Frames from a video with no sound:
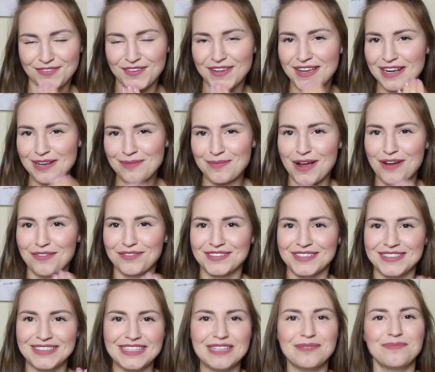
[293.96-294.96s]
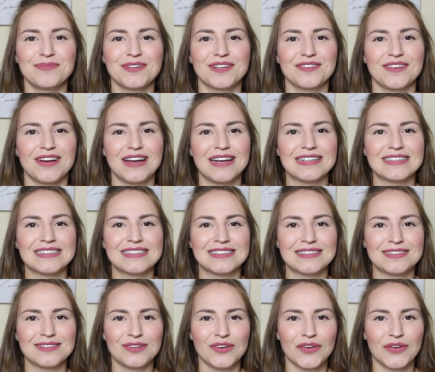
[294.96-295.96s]
Film auf den Lippen
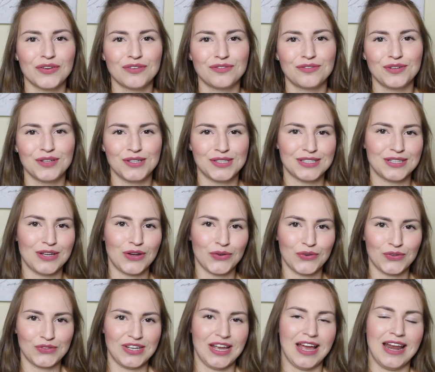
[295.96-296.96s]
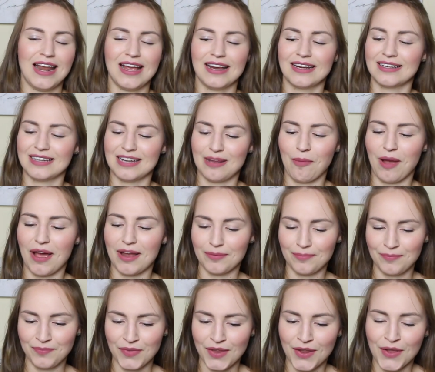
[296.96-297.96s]
quasi und fühlt sich auch total angenehm
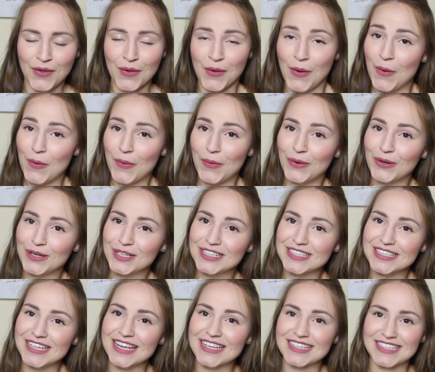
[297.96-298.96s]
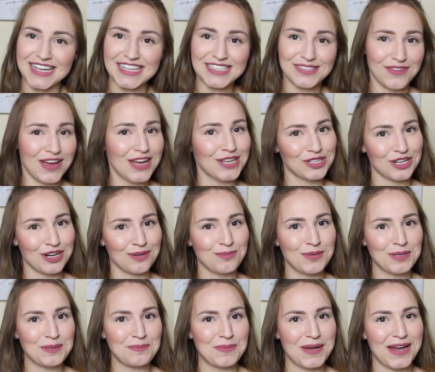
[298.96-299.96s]
an. Und das war's schon
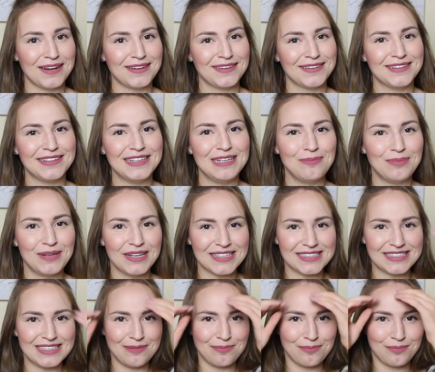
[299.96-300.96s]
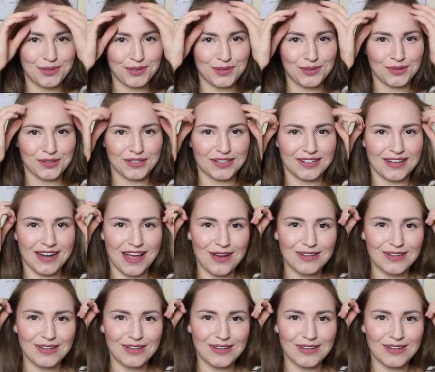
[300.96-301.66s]
mit meinen Lieblingslippenprodukten